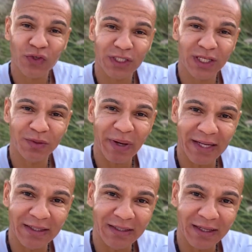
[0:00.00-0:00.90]
was ich jetzt
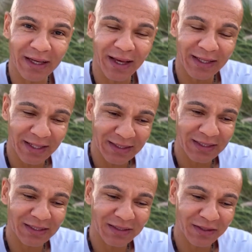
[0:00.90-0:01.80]
meine, äh, es
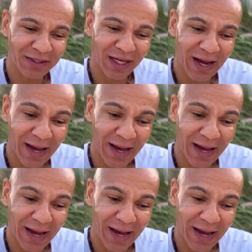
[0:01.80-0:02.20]
ist der